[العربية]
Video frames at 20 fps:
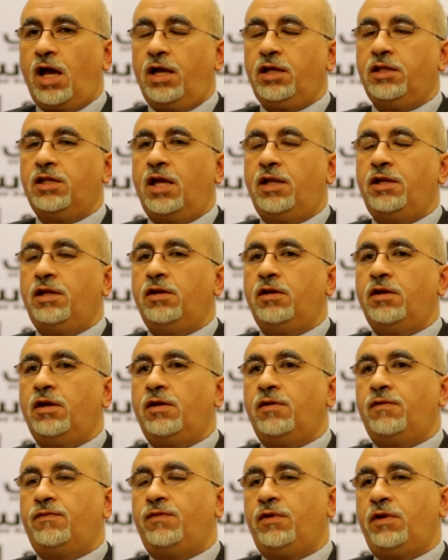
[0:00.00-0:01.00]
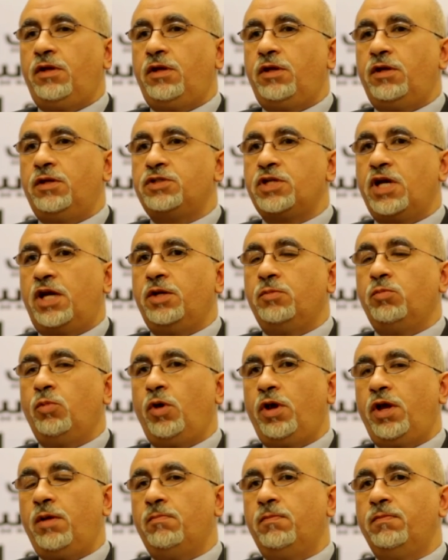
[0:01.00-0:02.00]
أيضا آه، في جانب
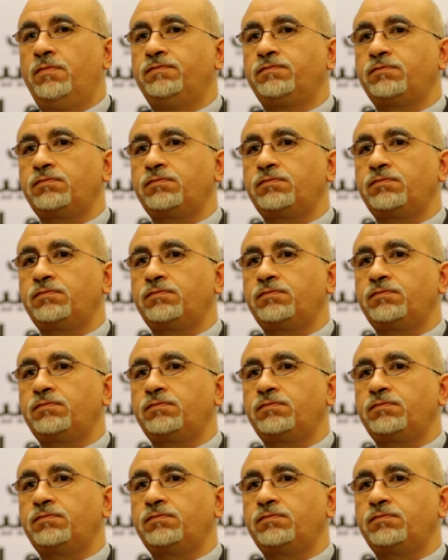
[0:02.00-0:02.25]
مهم